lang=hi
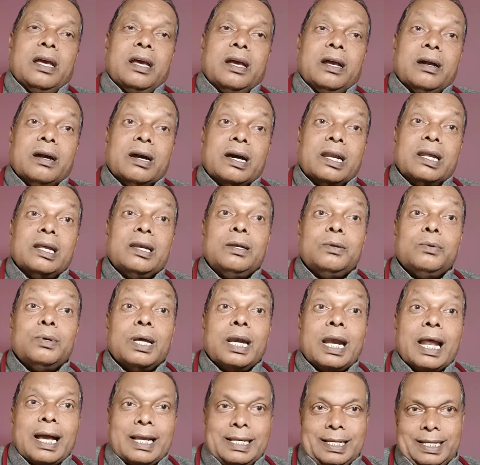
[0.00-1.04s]
घरेलू
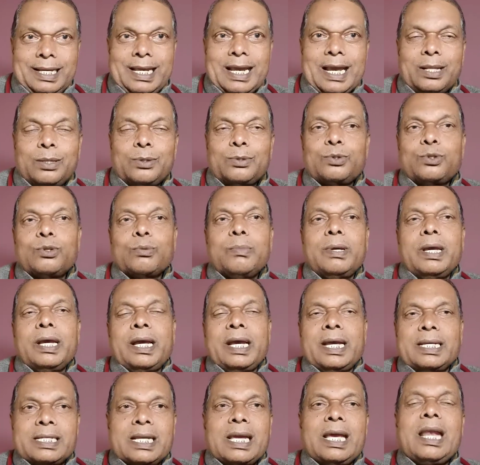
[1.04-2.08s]
इलाज क्या है दोस्तों मैं एक
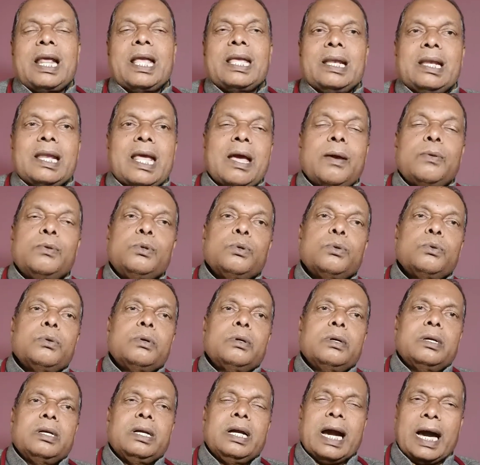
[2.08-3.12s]
ऐसा इलाज लाया हूँ जो
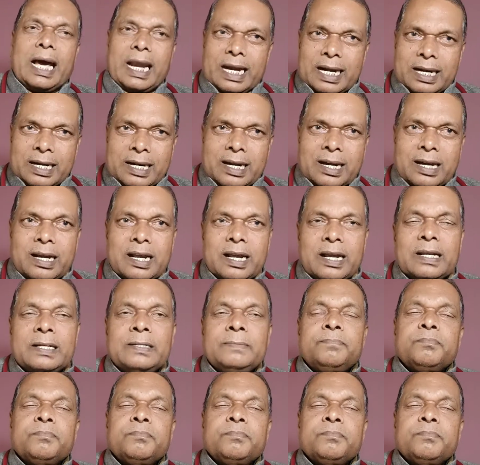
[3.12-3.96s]
गारंटेड है